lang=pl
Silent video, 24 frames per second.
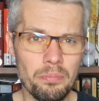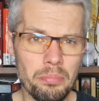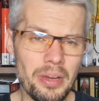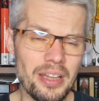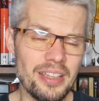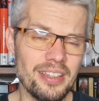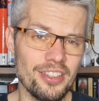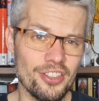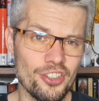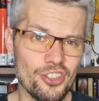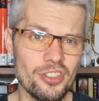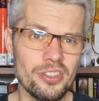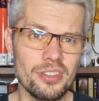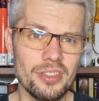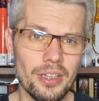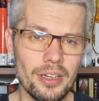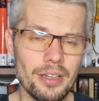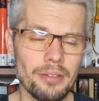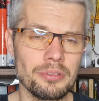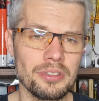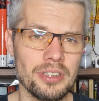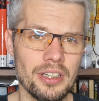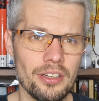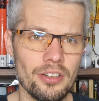będę się
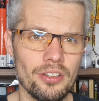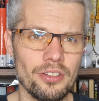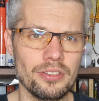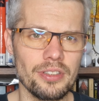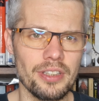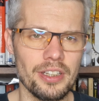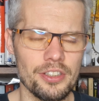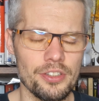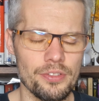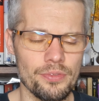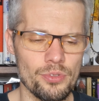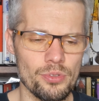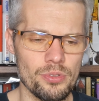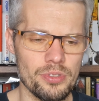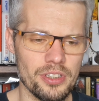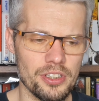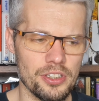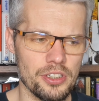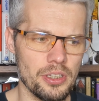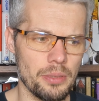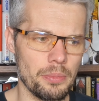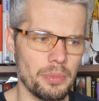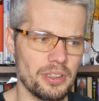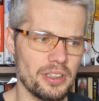starał zaglądać i
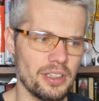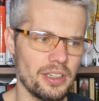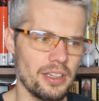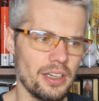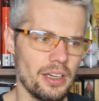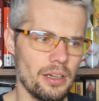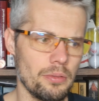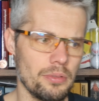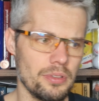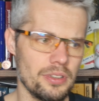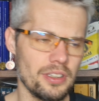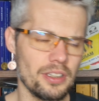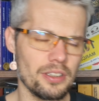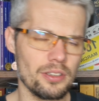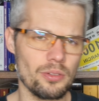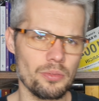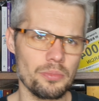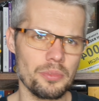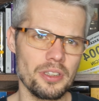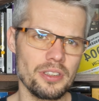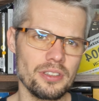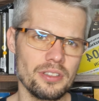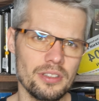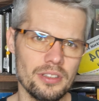wrzucać te materiały,
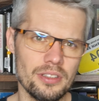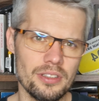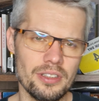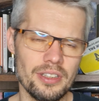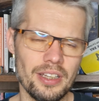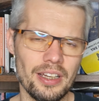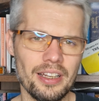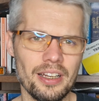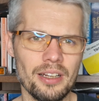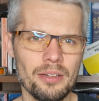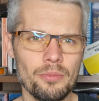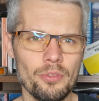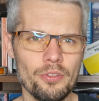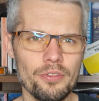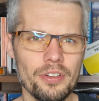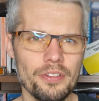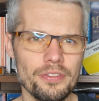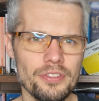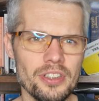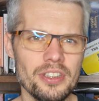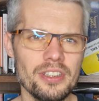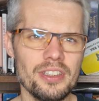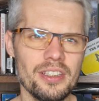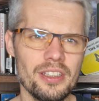natomiast tak jak mówię,
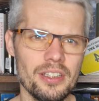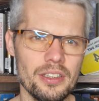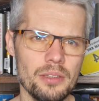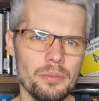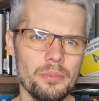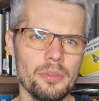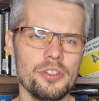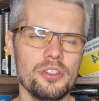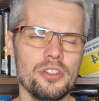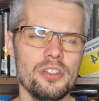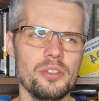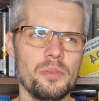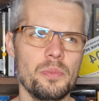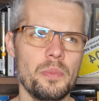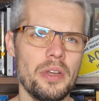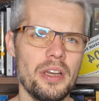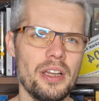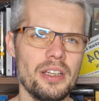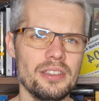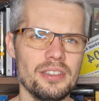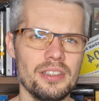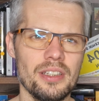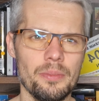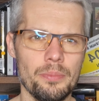wtedy, kiedy będzie
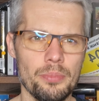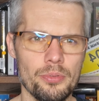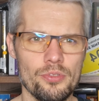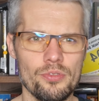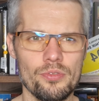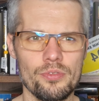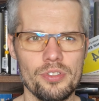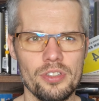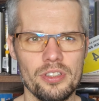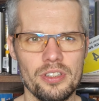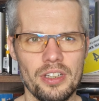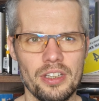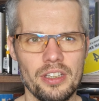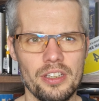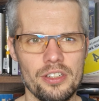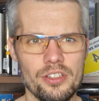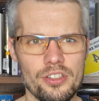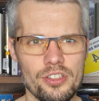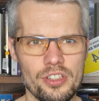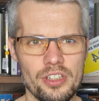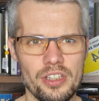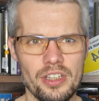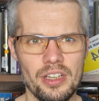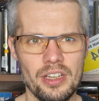inspiracja i poczucie takie,
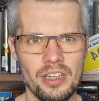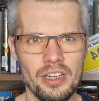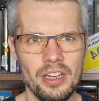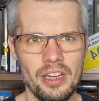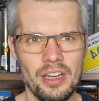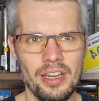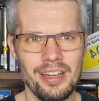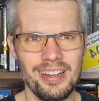że